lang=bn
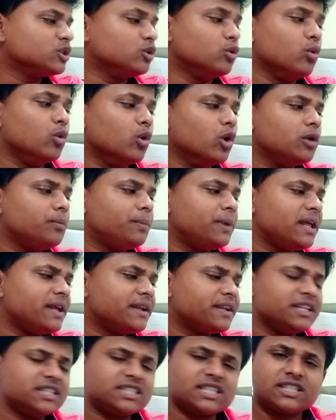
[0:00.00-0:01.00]
গুগল প্লে
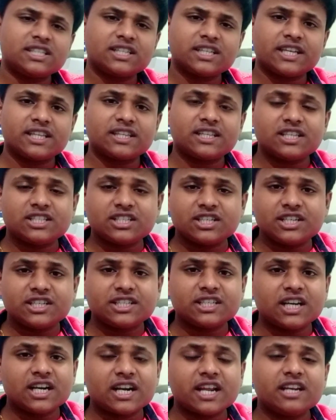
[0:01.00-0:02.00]
রিচার্জের ক্ষেত্রে যে
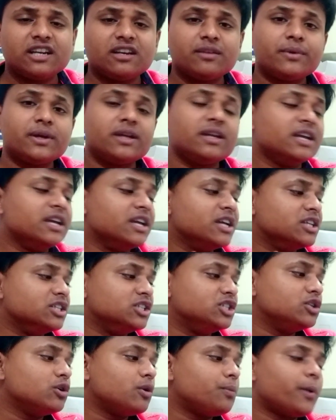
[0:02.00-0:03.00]
রিটেলার আইডি নেবে
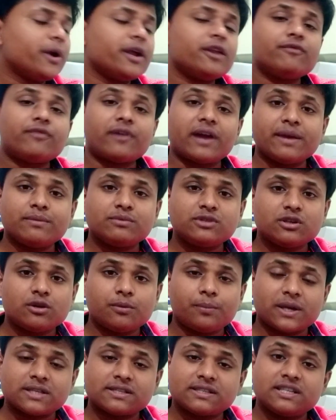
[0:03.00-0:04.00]
জিরো পয়েন্ট ফাইভ
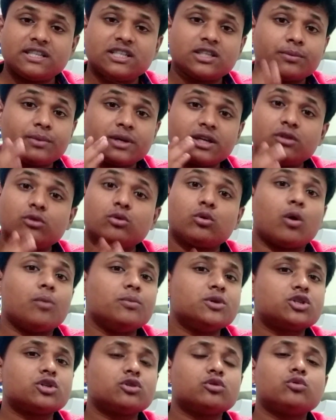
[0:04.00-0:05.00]
জিরো পার্সেন্ট হিসেবে কিন্তু
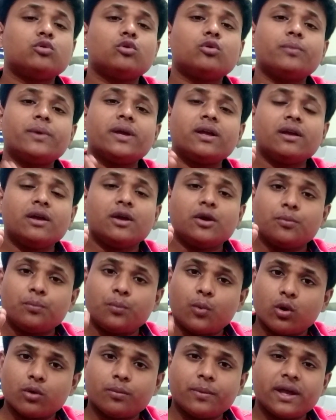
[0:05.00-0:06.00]
কমিশন করবে
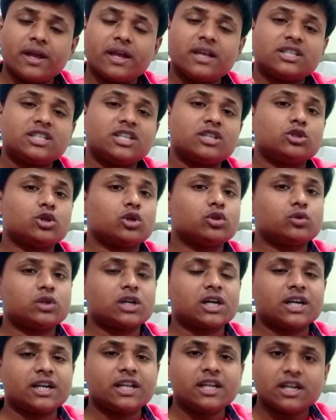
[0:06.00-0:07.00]
পড়বে সে যত
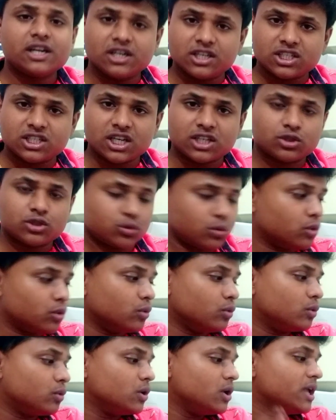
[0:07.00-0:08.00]
টাকারই রিচার্জ
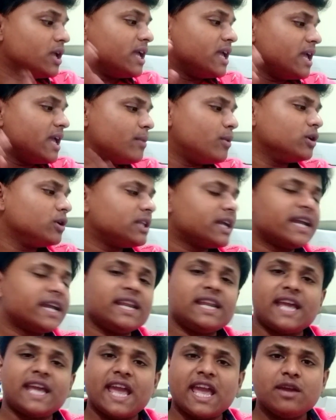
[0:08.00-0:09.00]
করুক এবং
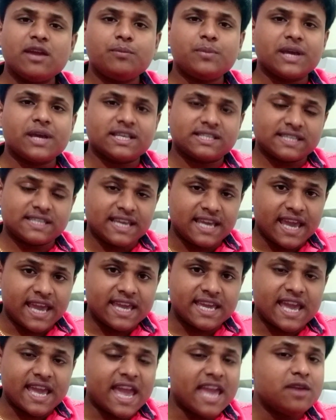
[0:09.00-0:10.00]
দেখেন এইপিএস
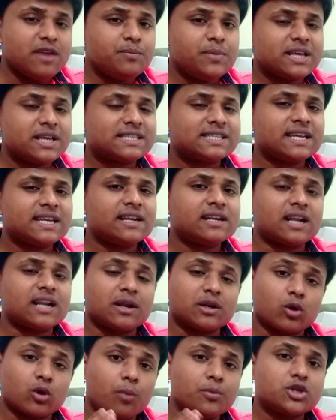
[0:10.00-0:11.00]
এই এইপিএসের
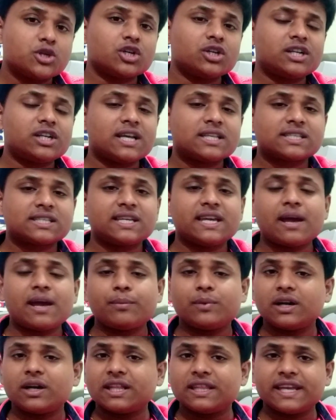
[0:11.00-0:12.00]
কমিশনটা আজকে
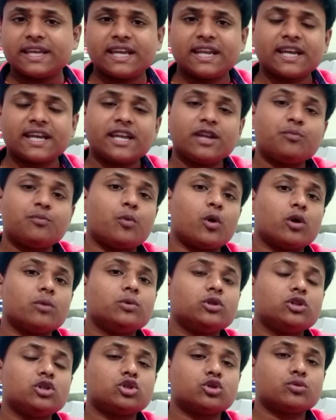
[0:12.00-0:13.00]
আপনারা দেখে রাখেন
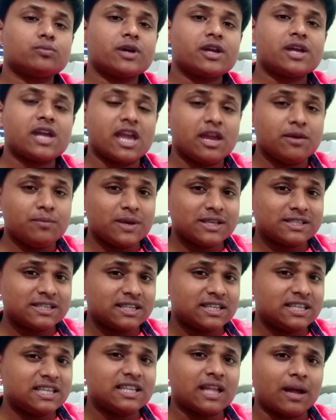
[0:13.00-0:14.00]
পরবর্তী সময়ে এই
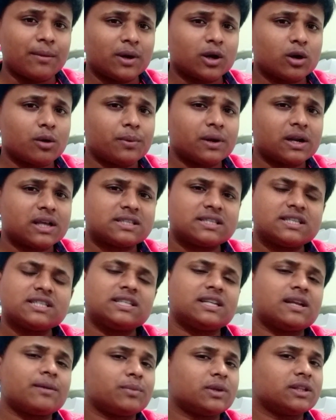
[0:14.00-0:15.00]
এইপিএসের কী ধামাক অফার আসছে
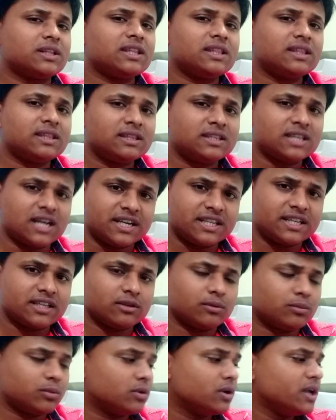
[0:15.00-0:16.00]
সেটা আপনাদের জানিয়ে
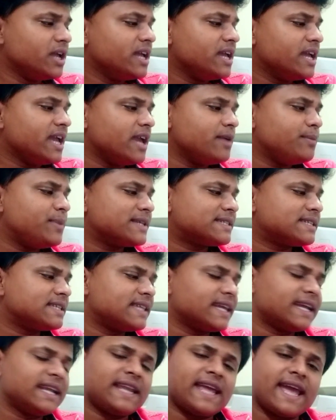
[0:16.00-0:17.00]
দেবো এ
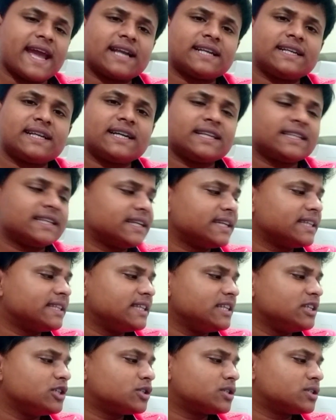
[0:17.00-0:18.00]
দেখেন এক টাকা থেকে
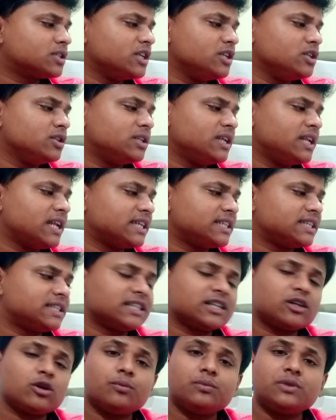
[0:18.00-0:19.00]
তিরিশ তিন তিন হাজার
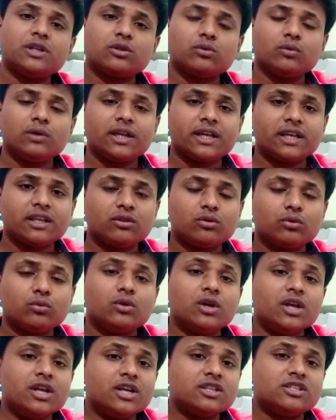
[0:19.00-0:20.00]
টাকা অবধি তুললে কিন্তু
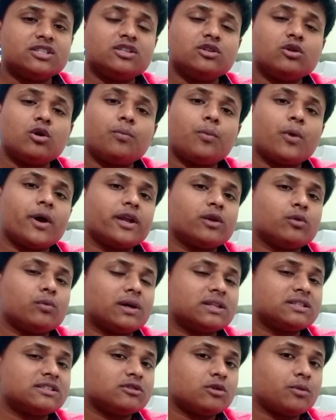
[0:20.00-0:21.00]
জিরো পয়েন্ট
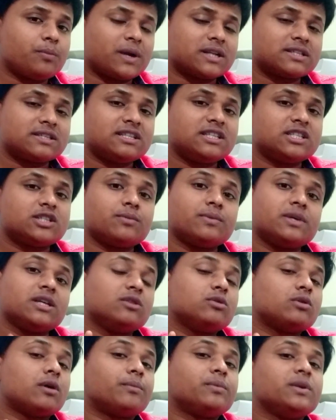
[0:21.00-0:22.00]
ওয়ান জিরো পার্সেন্ট হিসেবে
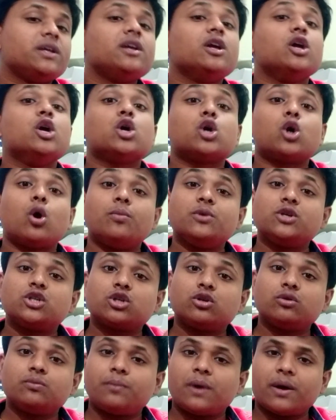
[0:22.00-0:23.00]
কিন্তু আপনি
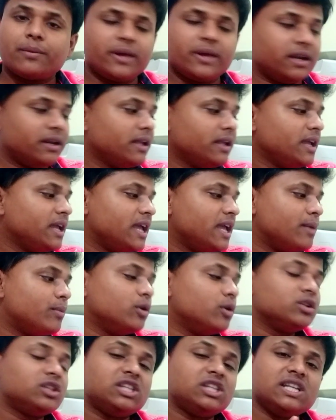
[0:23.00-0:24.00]
কমিশন পাবেন
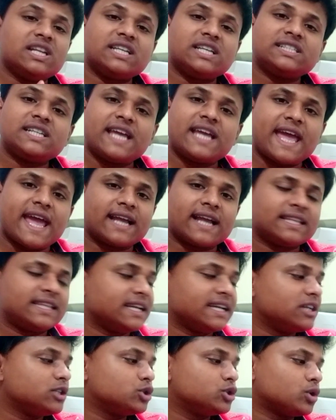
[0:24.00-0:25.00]
এবং তিন হাজার এক
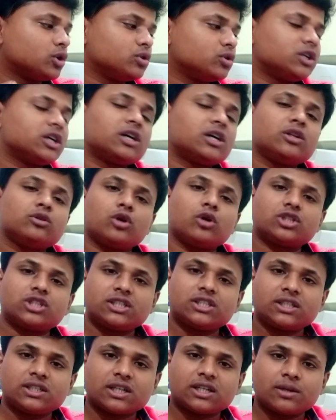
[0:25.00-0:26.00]
থেকে যত টাকা দশ
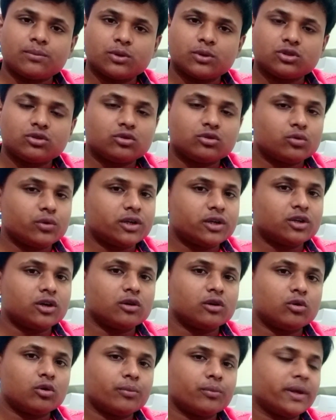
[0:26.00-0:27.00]
হাজার টাকা পর্যন্ত
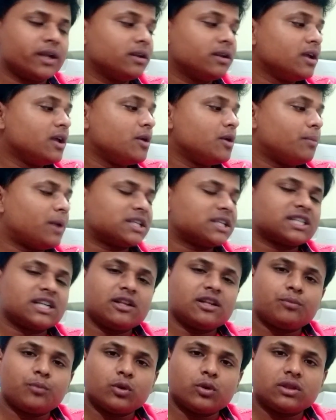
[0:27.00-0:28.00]
উইথড্রল করবেন
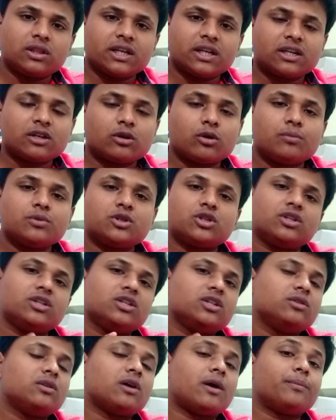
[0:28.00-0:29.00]
মাঝখানের প্রত্যেকটা কমিশনে
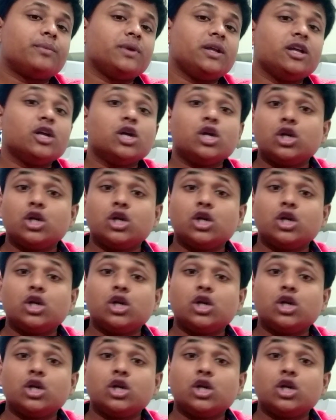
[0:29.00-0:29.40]
কিন্তু আপনি